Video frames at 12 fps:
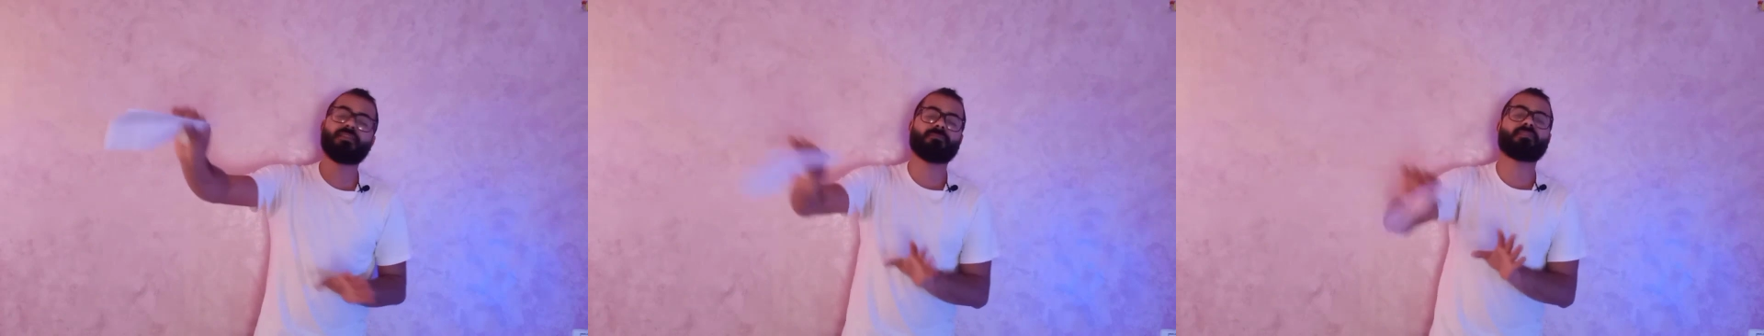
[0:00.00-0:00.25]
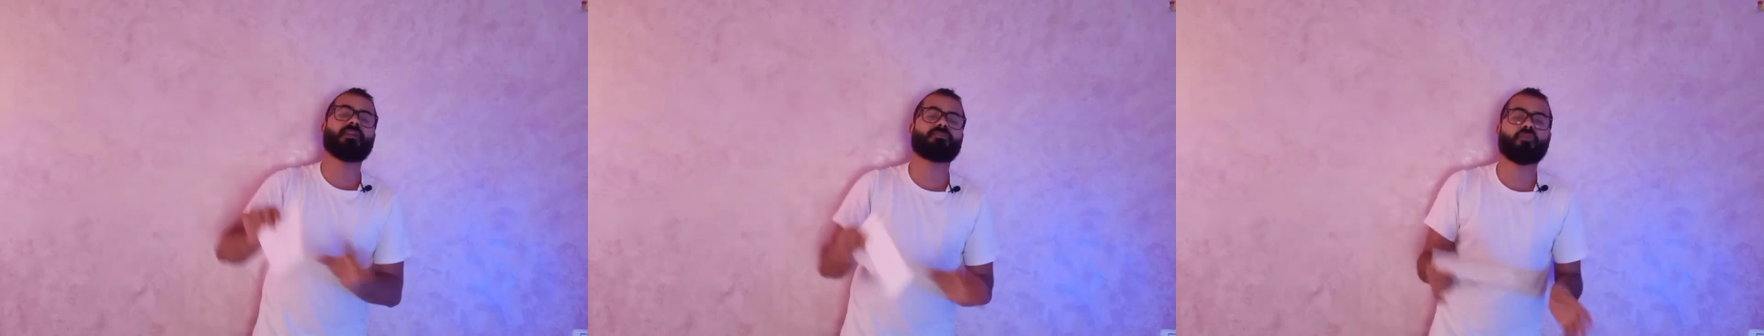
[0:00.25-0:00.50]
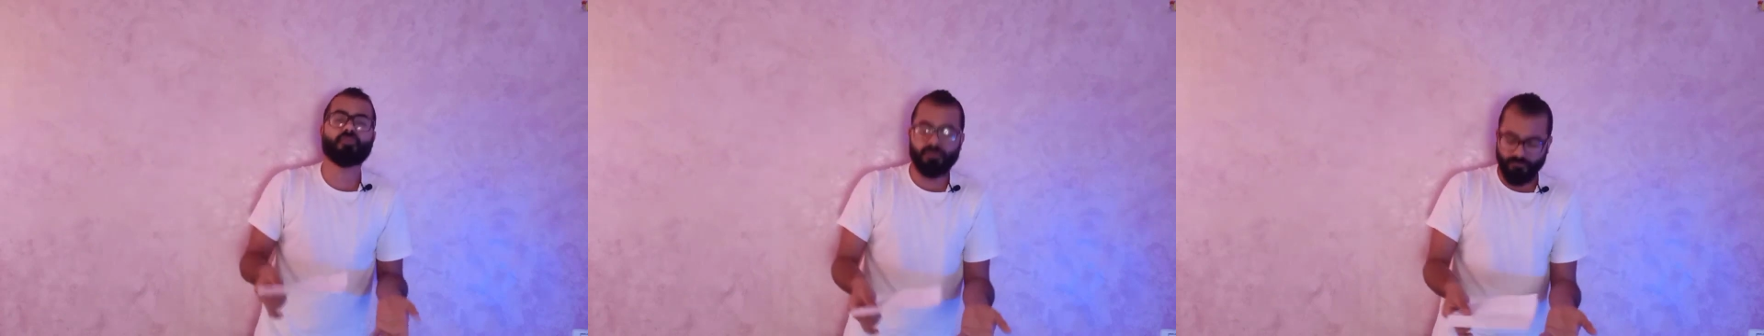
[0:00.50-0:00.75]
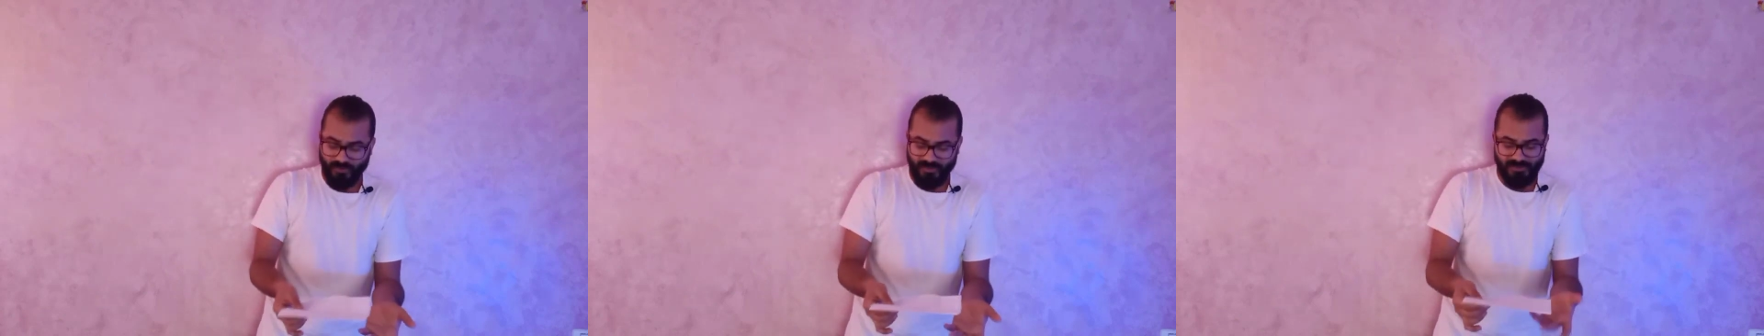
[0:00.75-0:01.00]
انت بتطلع
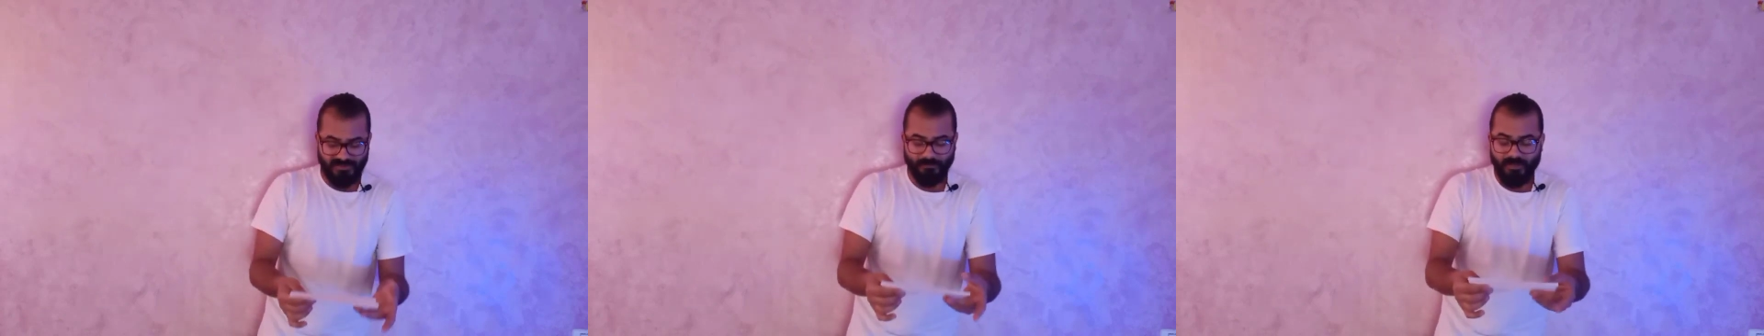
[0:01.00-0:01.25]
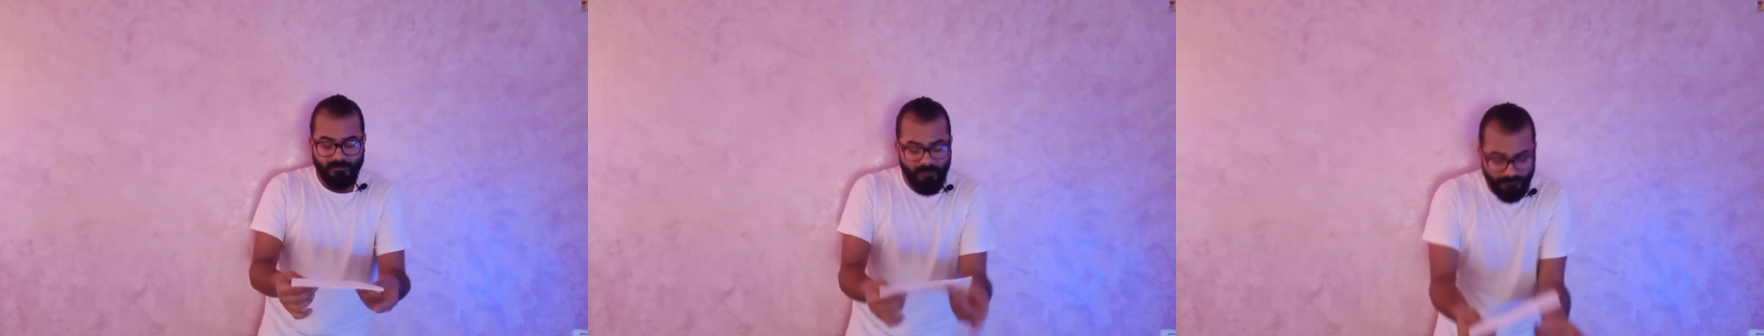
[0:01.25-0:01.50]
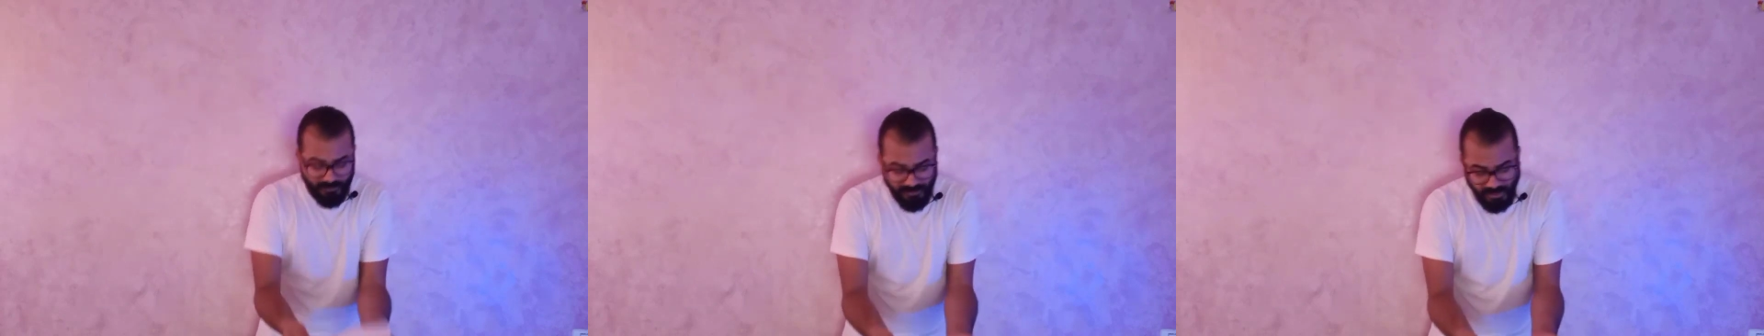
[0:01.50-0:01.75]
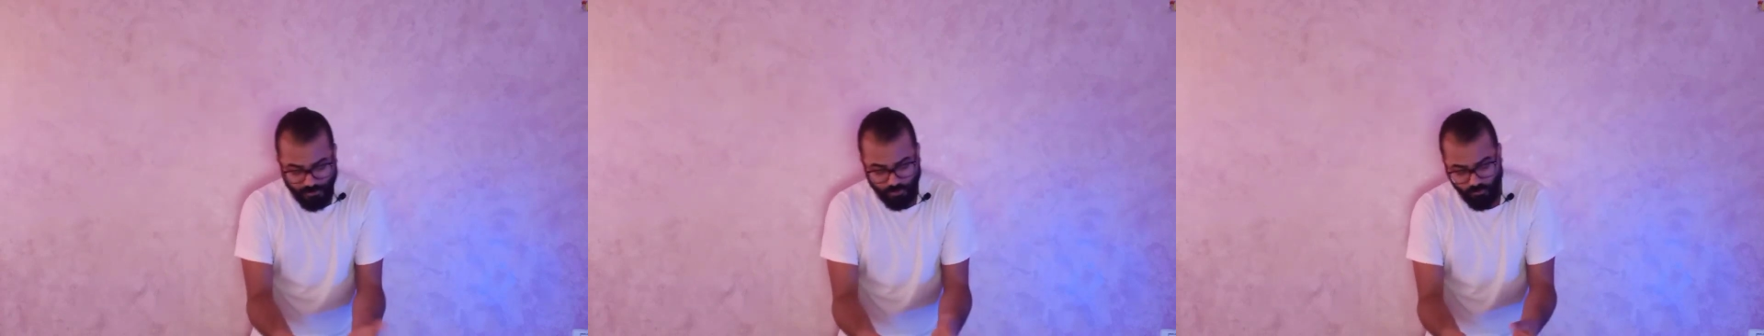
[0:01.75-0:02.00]
تخص فيها نادي الزمالك ما
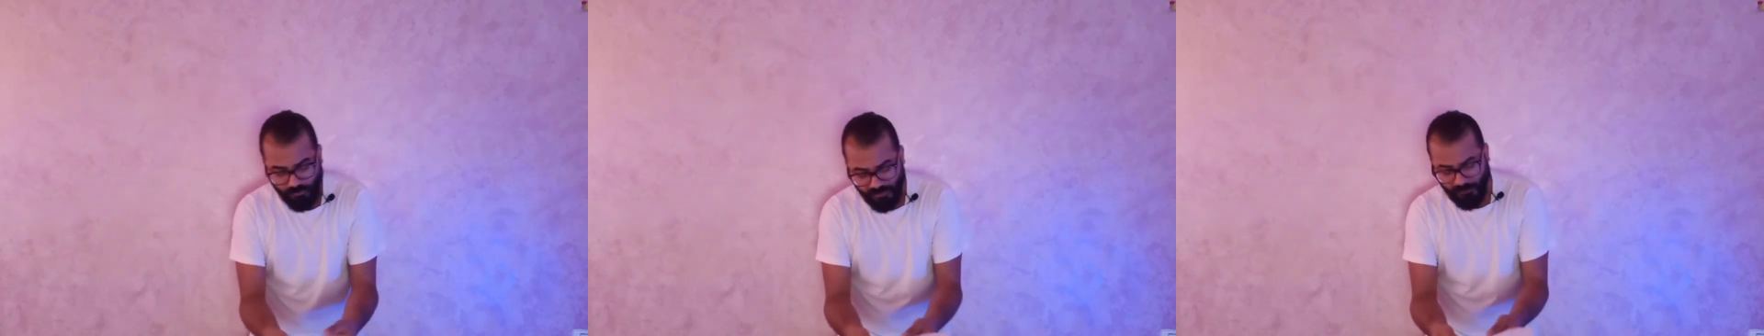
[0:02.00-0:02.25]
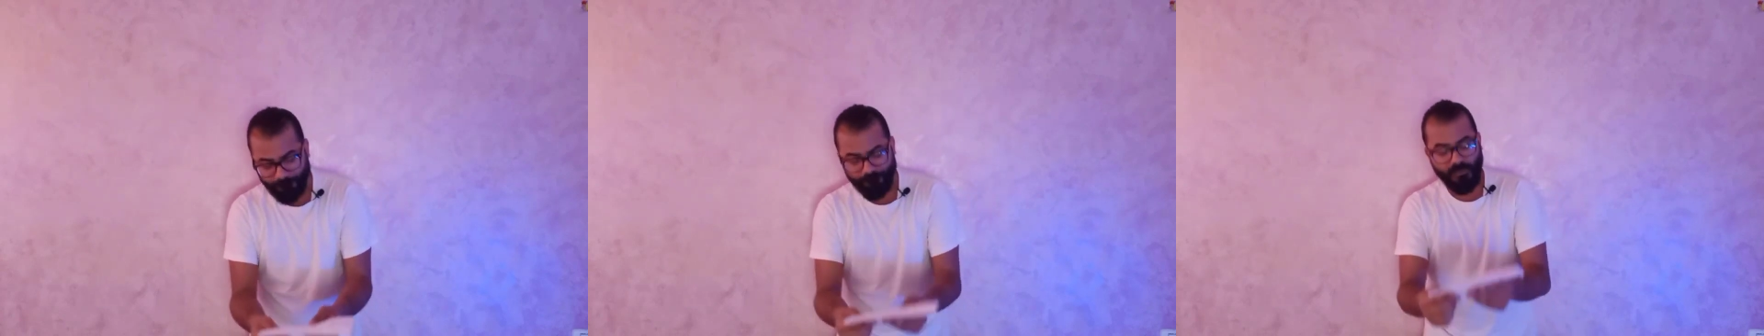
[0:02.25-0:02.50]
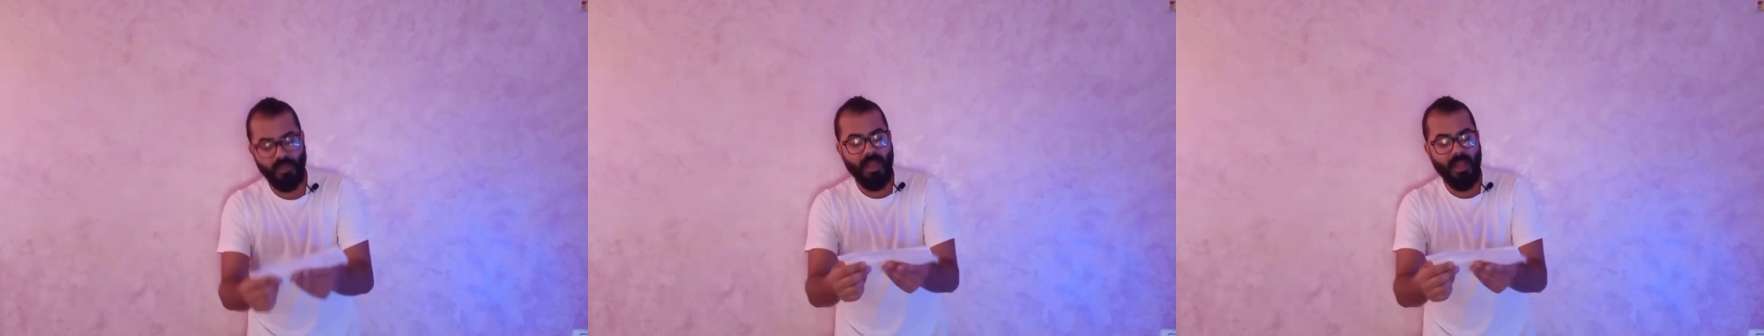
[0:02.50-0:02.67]
بتطلعش تقول كده